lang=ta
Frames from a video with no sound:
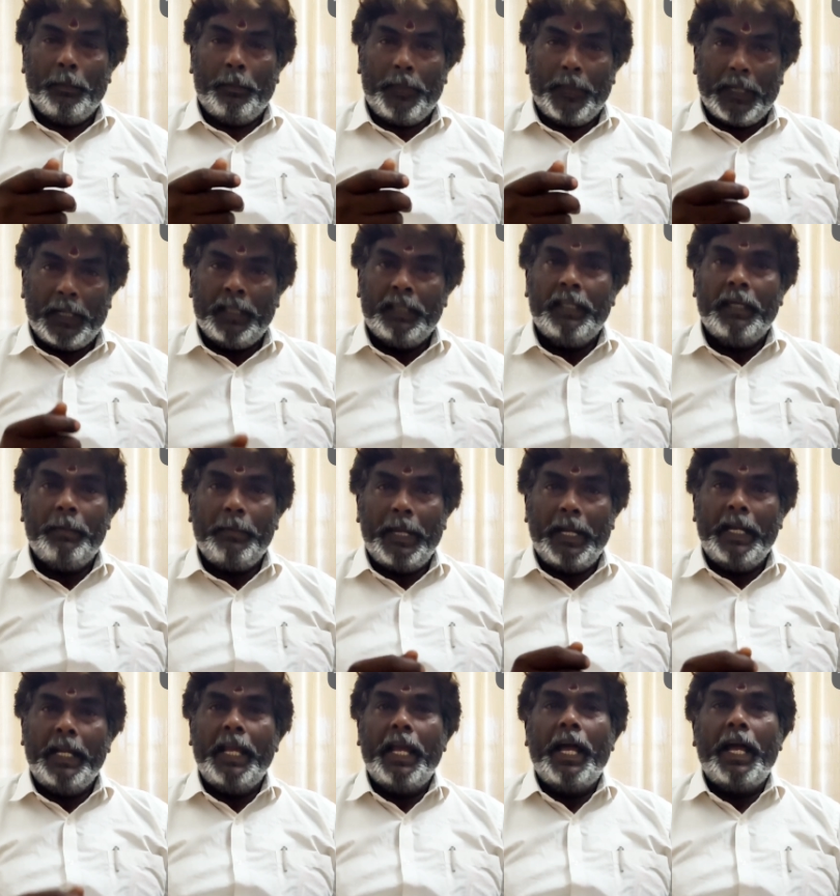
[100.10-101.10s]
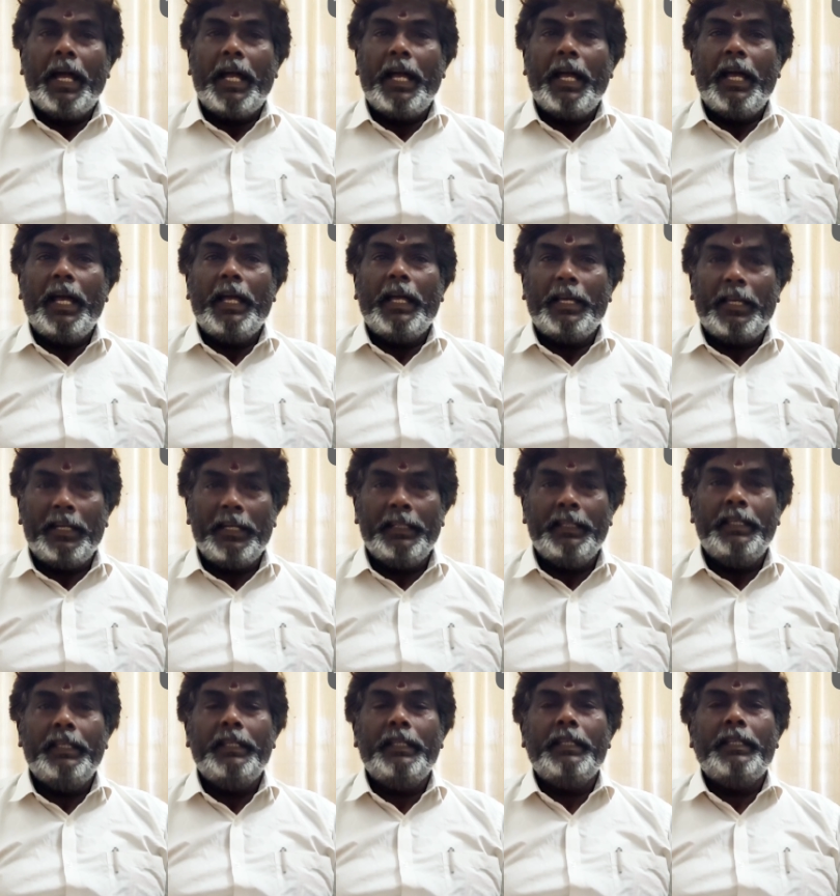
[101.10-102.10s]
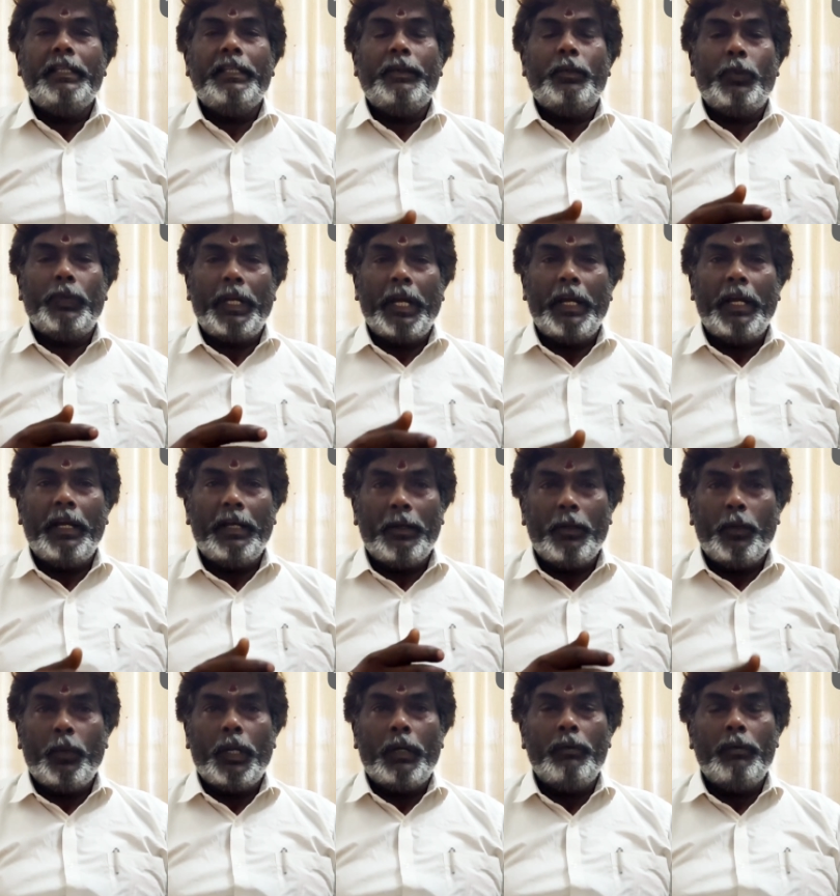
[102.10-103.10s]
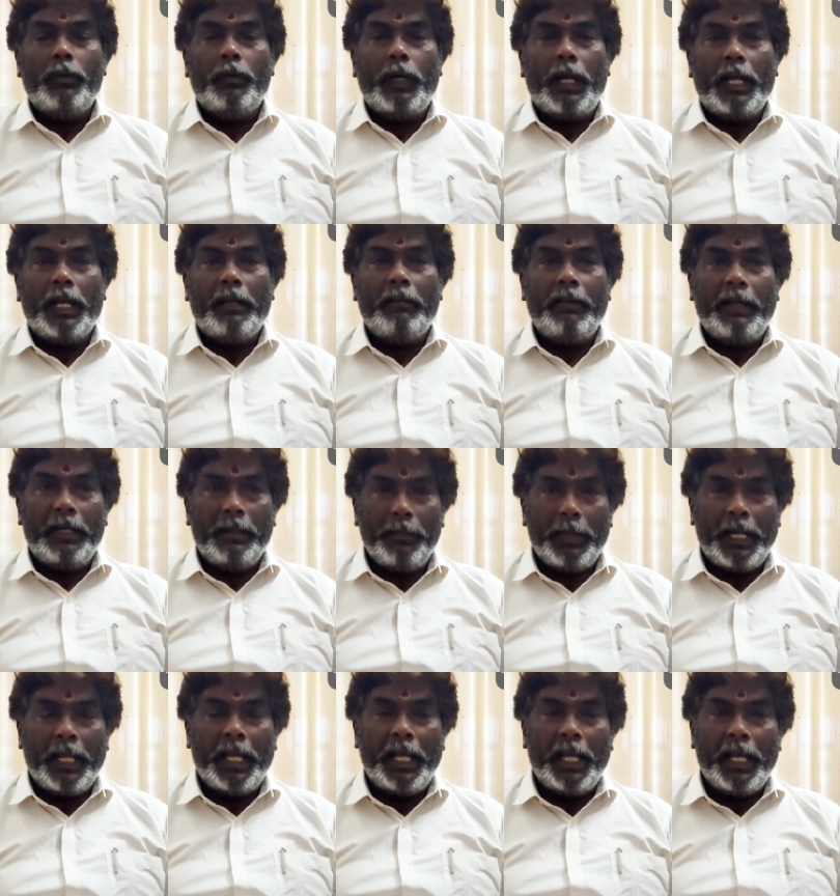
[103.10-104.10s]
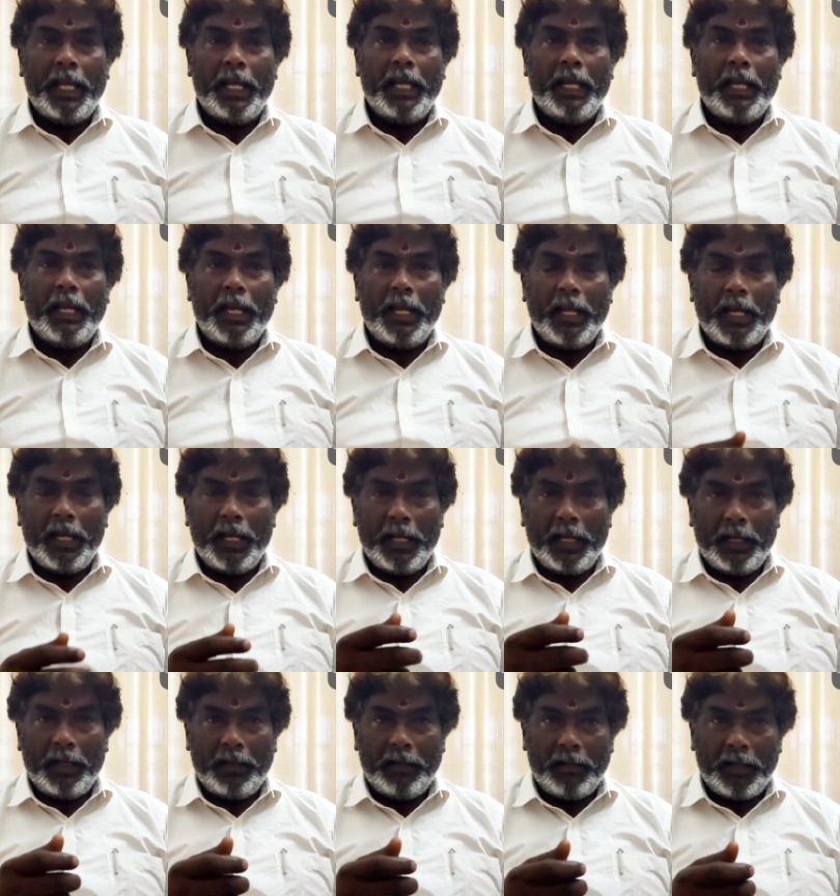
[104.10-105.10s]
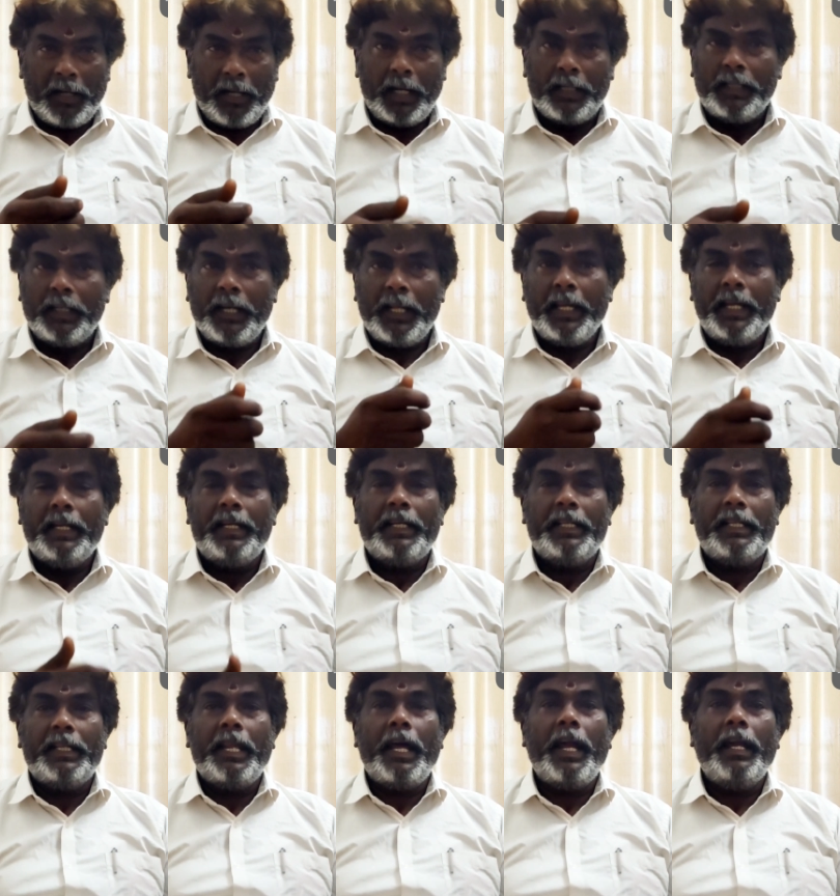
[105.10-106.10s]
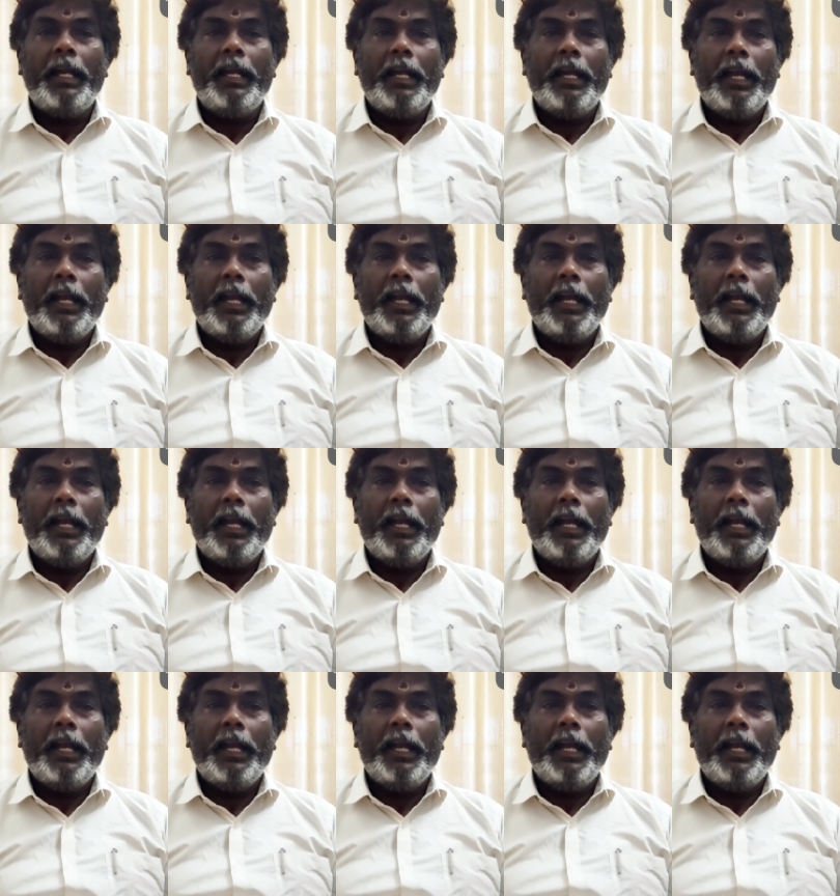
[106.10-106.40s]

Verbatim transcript: பிறந்த மேனியாக இருந்து எங்களுக்கு உணவு வழங்க வேண்டும் என கட்டளையிட்டதனால்